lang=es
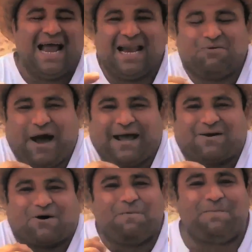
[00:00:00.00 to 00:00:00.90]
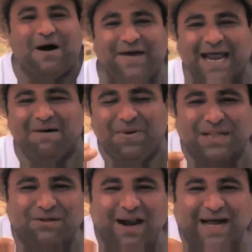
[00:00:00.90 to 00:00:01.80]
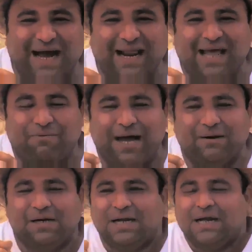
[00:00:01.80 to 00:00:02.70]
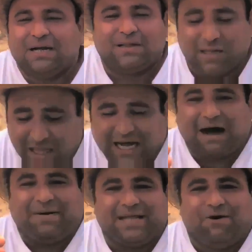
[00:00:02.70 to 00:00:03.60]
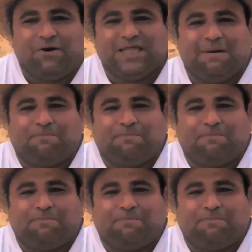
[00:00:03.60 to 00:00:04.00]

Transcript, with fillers: El güero, compa, hubieran visto la cara del güero. Se sacaba de onda,